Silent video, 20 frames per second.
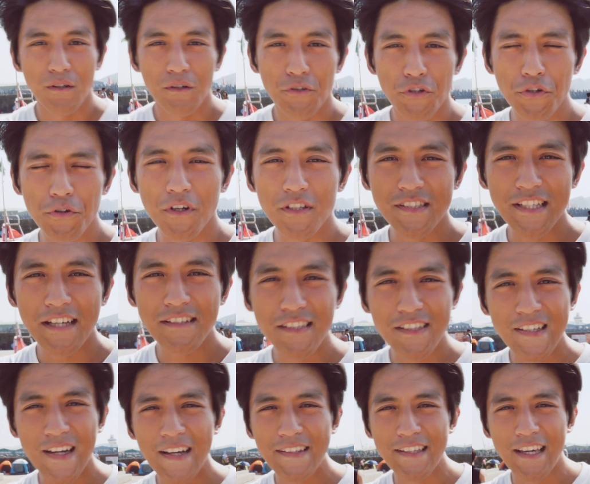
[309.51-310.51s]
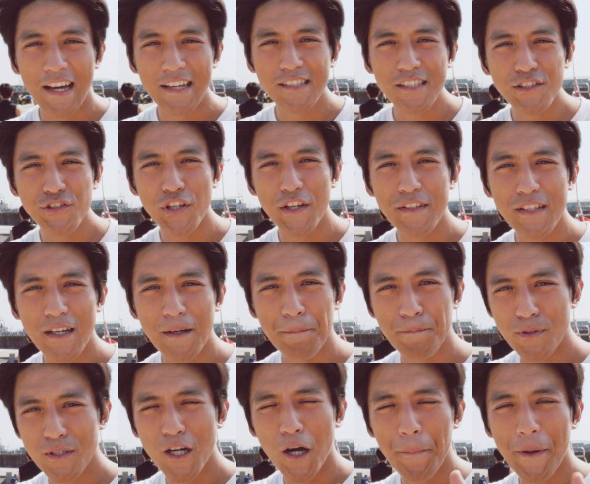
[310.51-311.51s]
如果这样子看你还是觉得
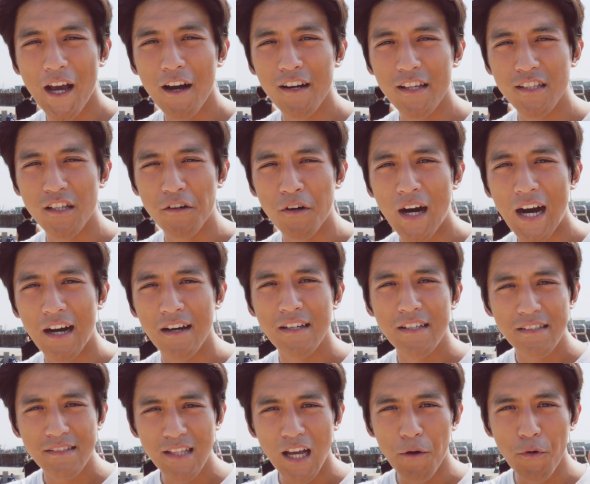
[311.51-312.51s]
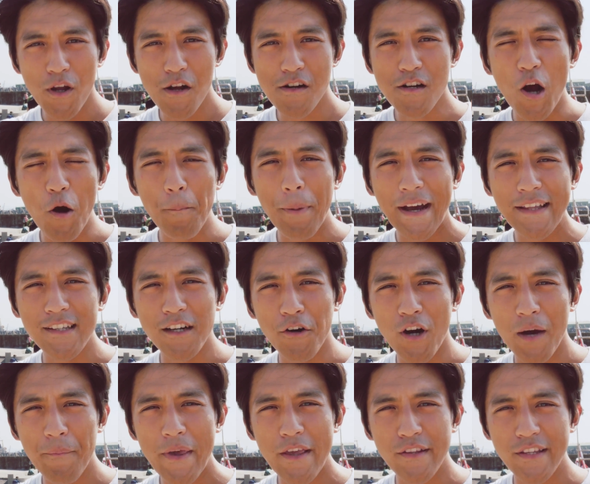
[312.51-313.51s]
不够漂亮的话，那我用空拍的
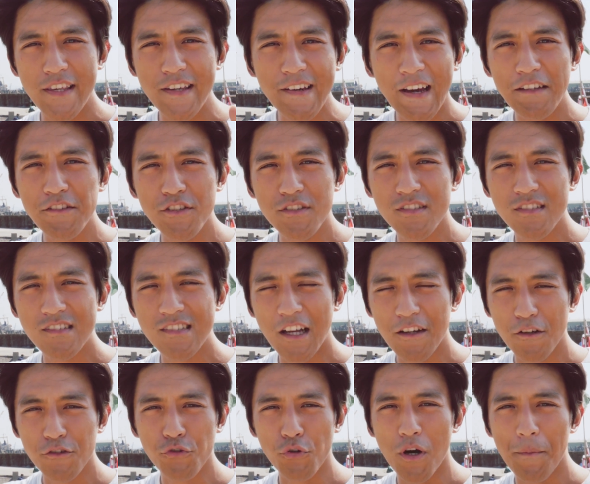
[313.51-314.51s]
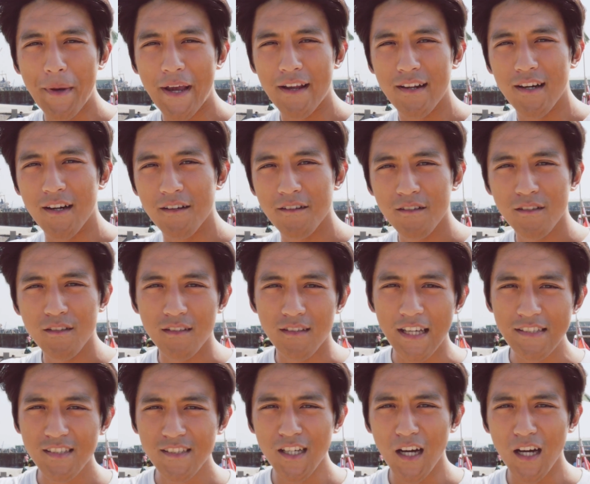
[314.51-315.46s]
画面，你一看就知道有多美了。Let's